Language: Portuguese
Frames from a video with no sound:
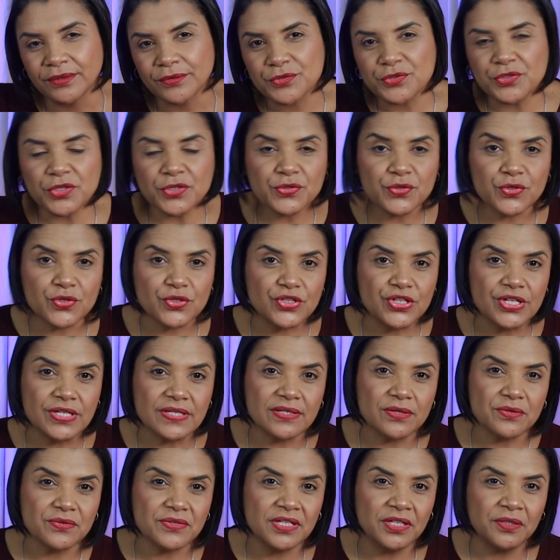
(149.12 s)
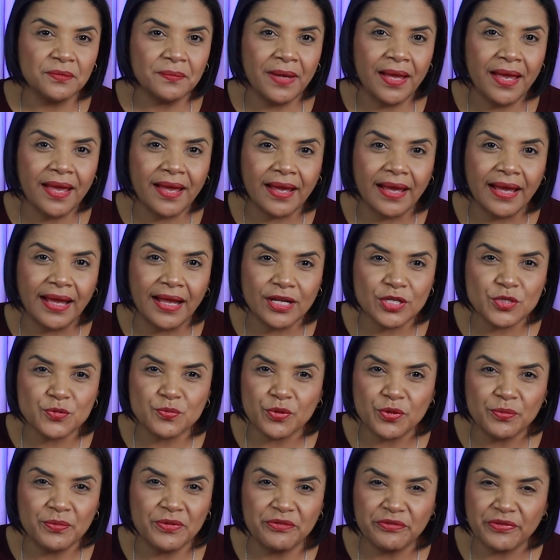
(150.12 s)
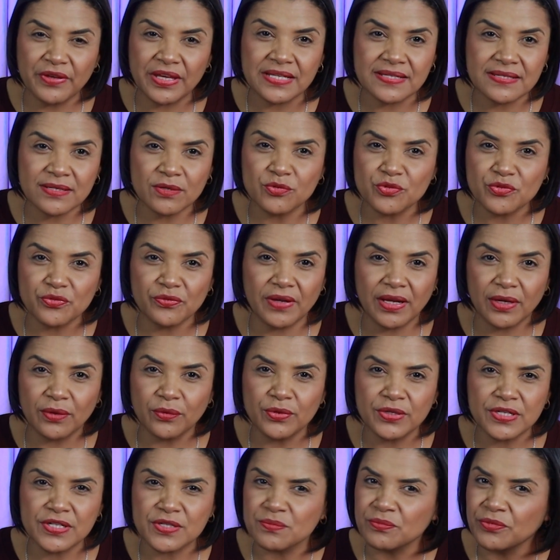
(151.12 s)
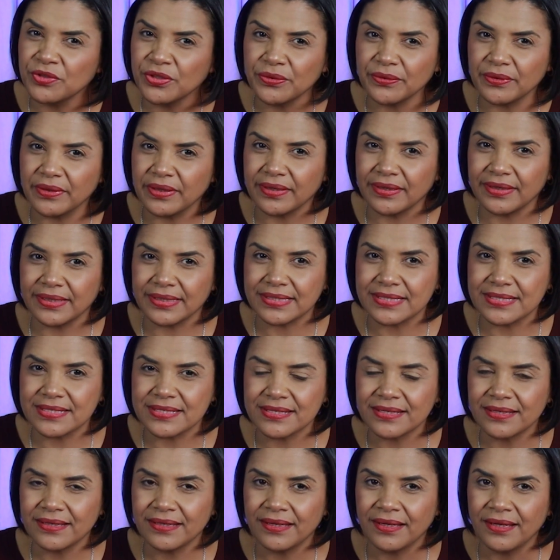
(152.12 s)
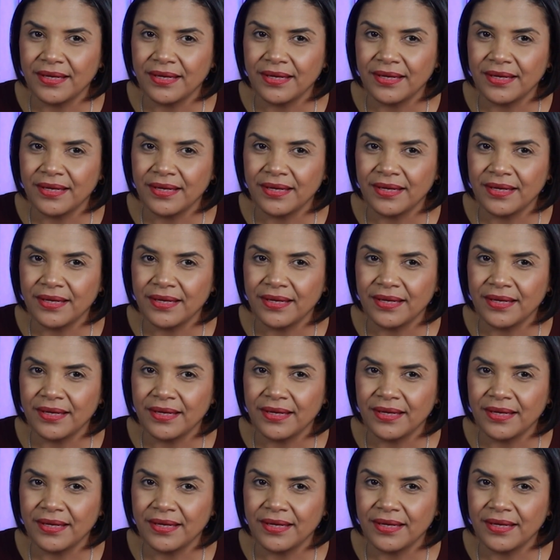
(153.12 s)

Os nossos dias estão sendo marcados por uma inversão de valores muito grande.